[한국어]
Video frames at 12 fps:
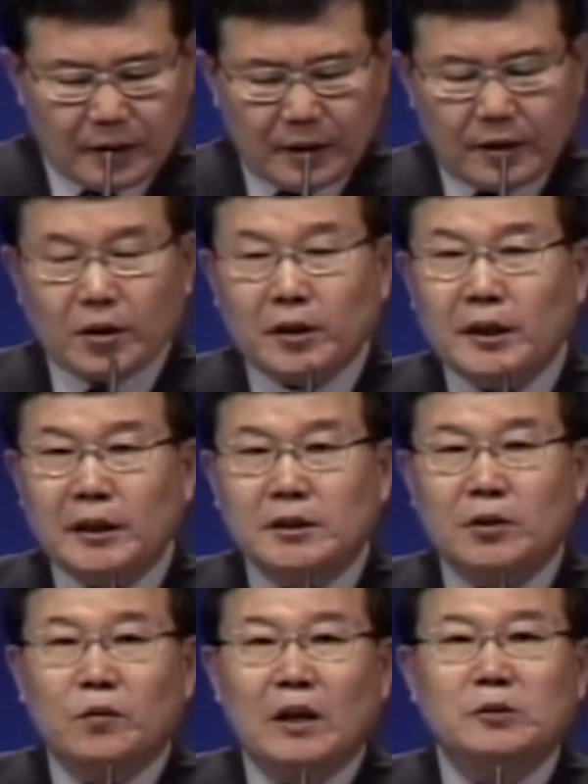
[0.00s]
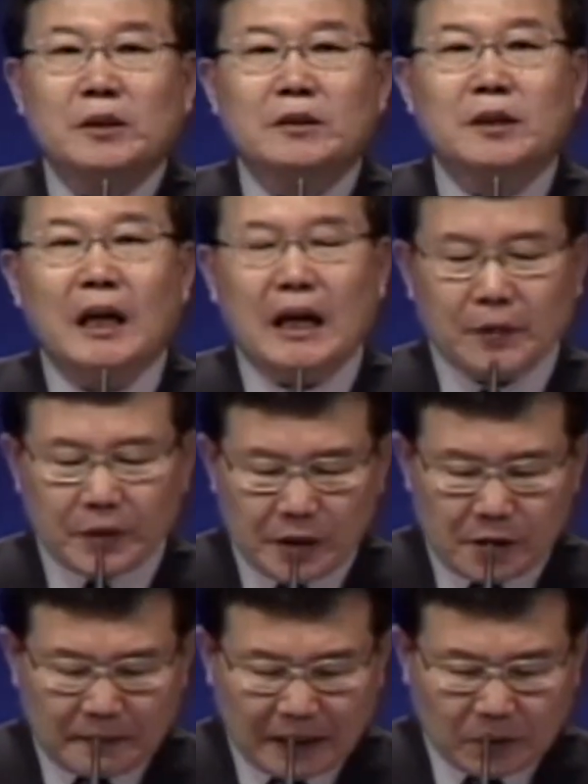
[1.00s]
여러 해 전 외국에서
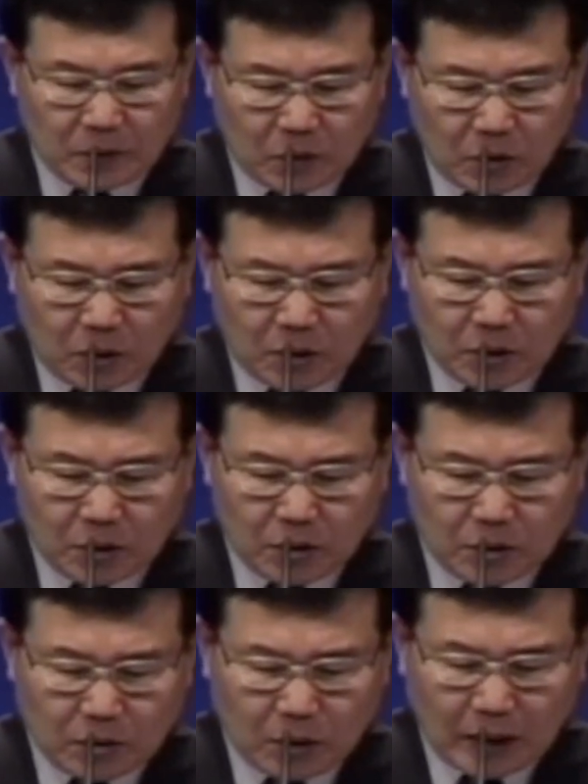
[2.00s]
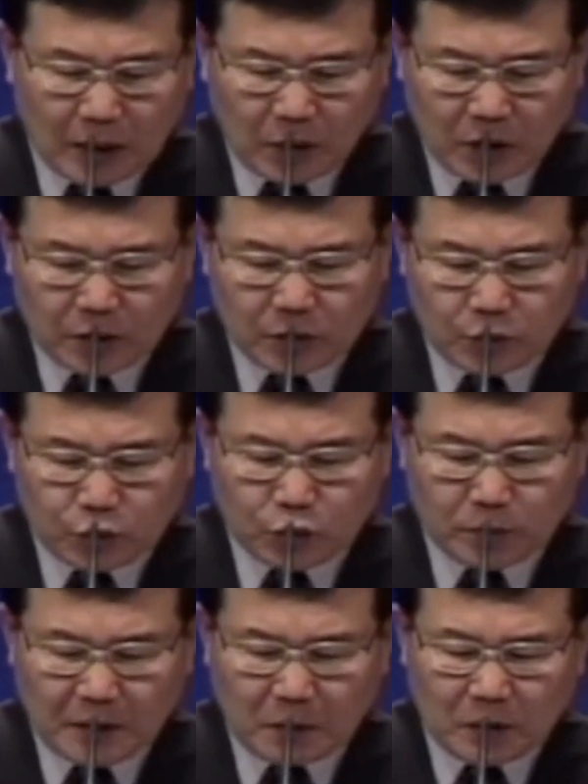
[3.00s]
학위를 받고 돌아온
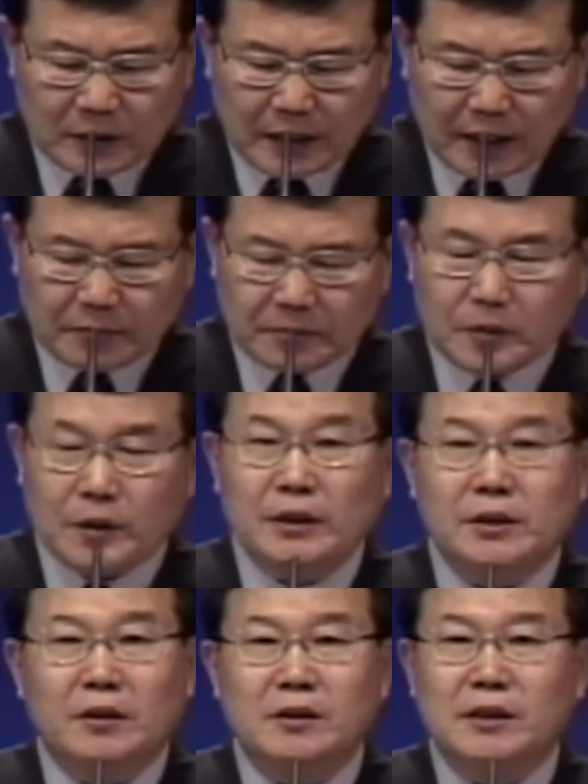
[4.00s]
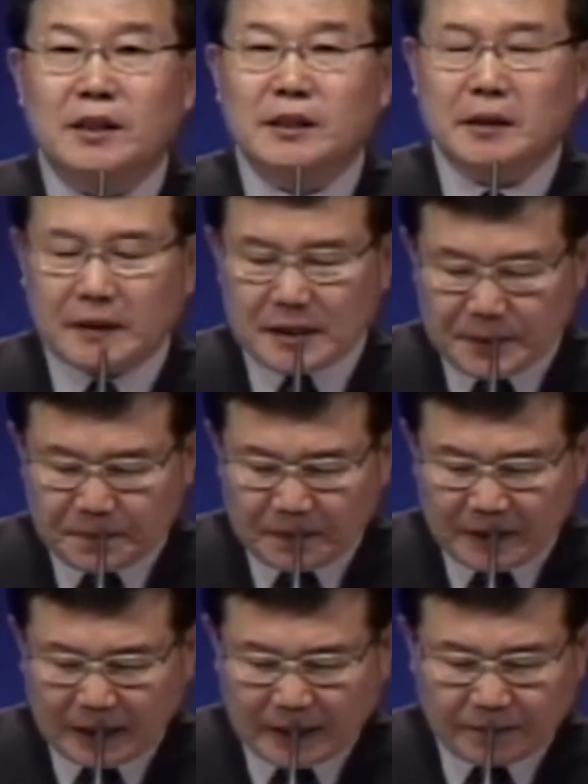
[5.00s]
후배 목사 한 분이 저를
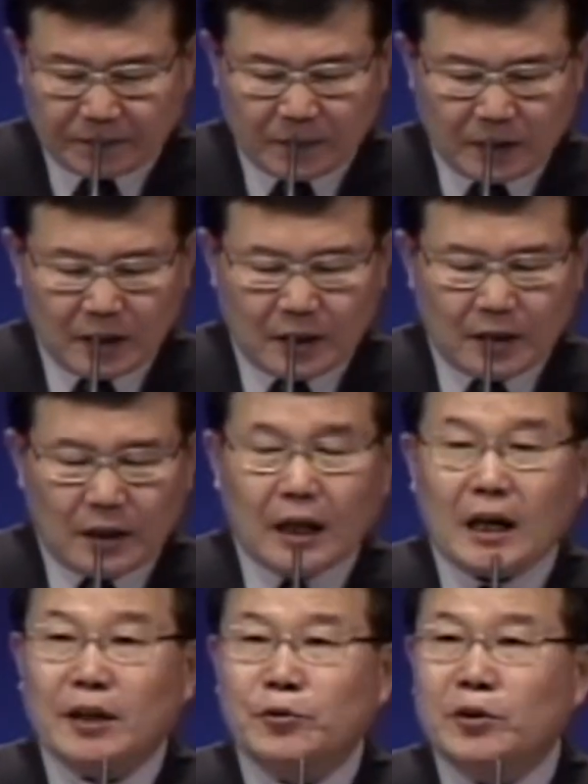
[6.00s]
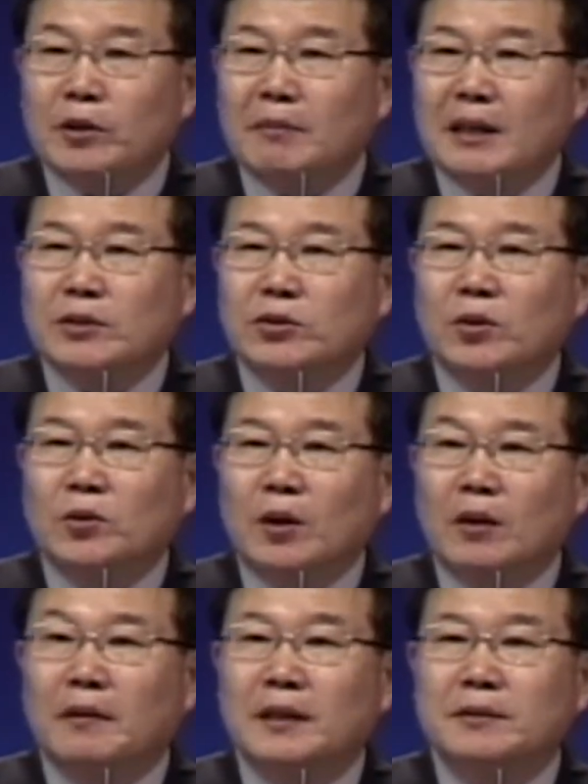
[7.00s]
찾아왔습니다. 학위를 마치고
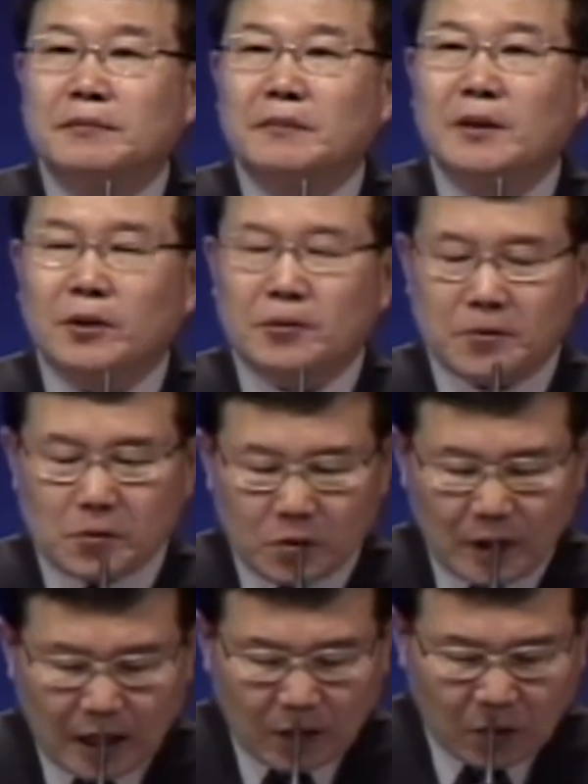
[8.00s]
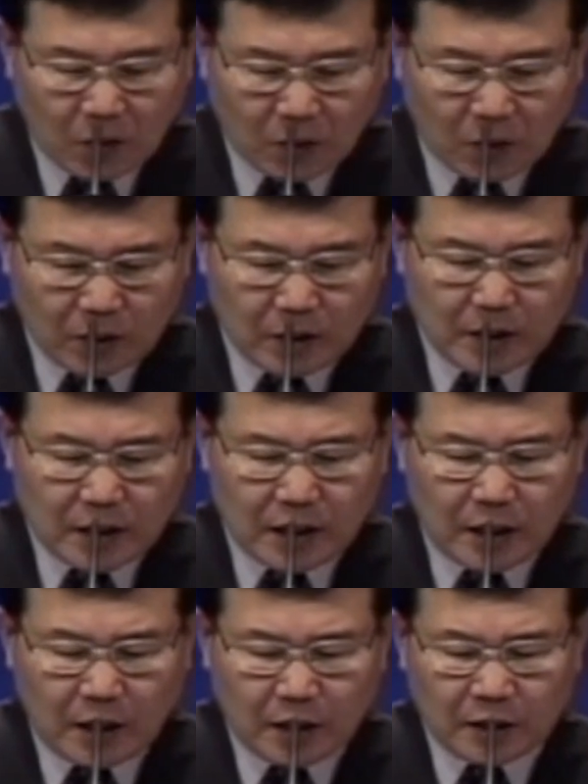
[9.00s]
돌아왔음에도 불구하고
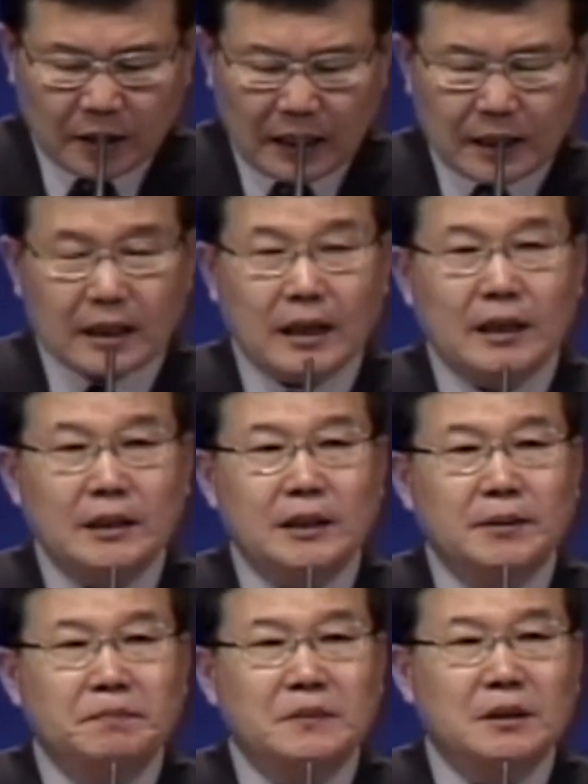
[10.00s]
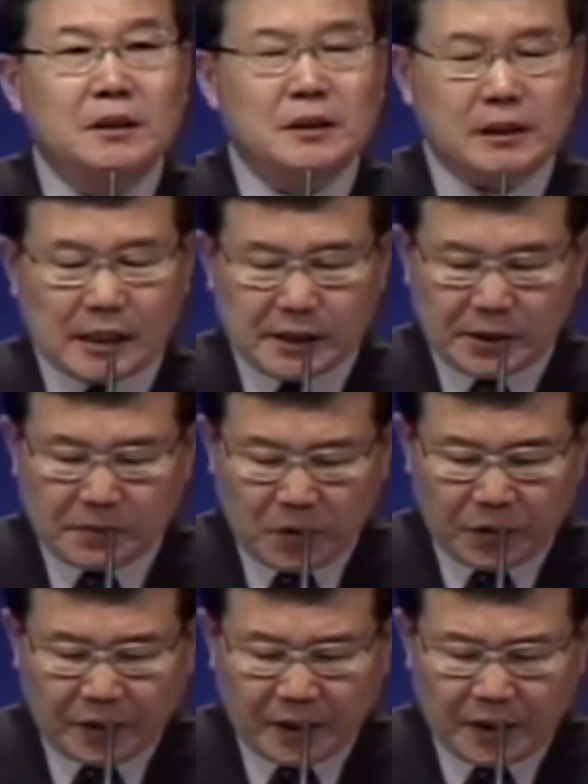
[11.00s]
1년 가까이 임지를 찾지
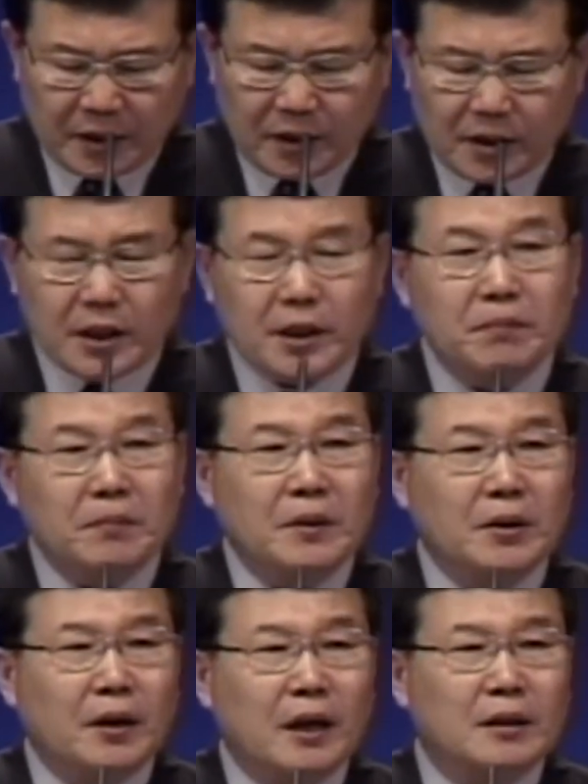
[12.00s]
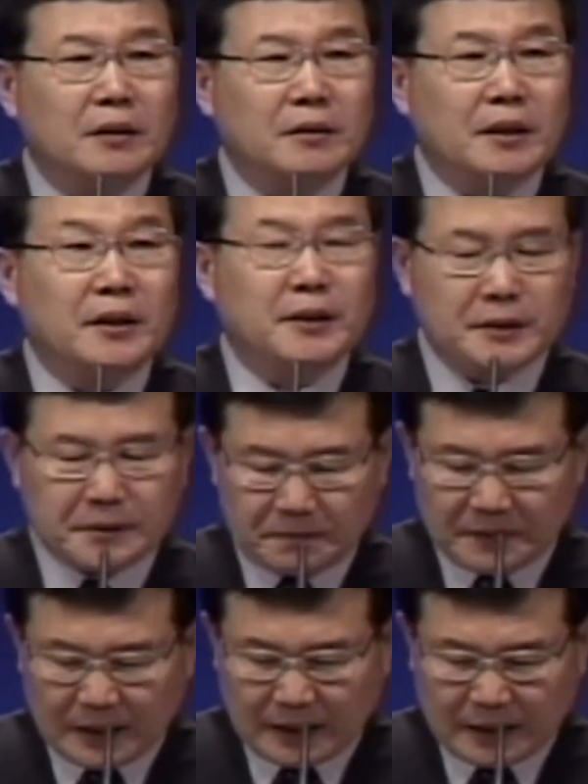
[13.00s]
못해 힘들어하던
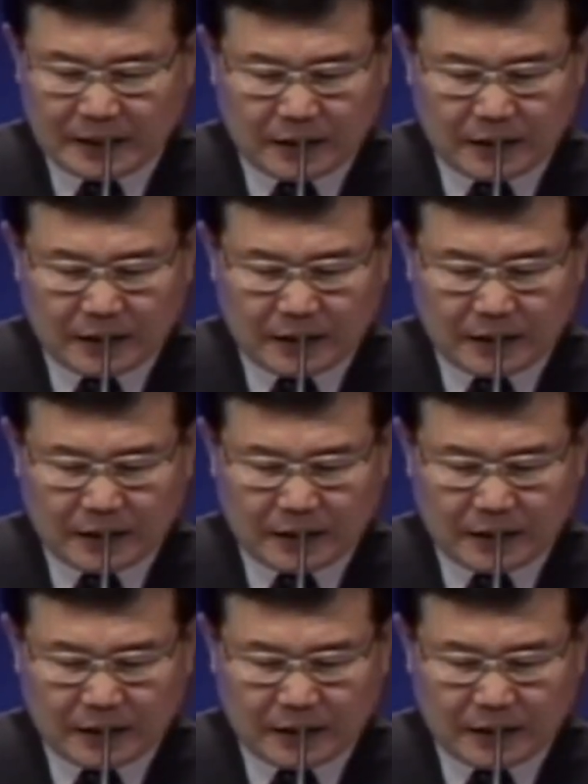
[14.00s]
때였습니다.